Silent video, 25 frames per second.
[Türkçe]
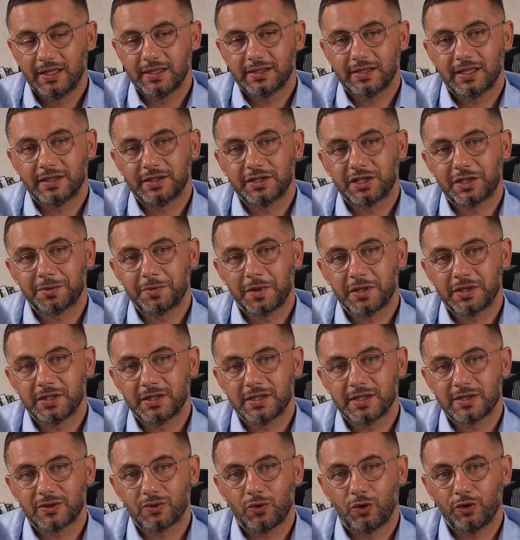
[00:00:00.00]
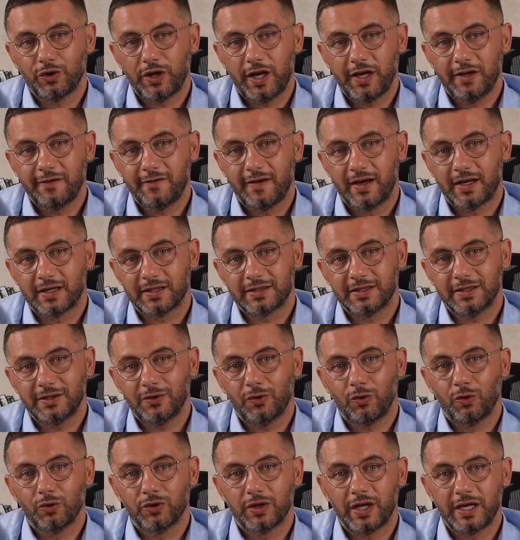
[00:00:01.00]
Danışmanınız onay verdi,
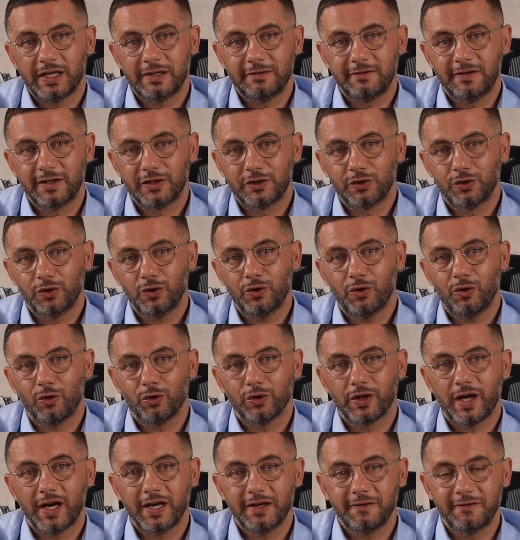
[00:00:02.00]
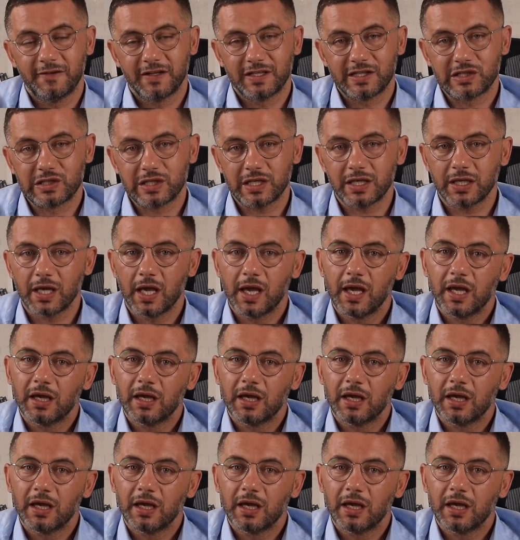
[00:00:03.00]
onay veriyor, onay verecek.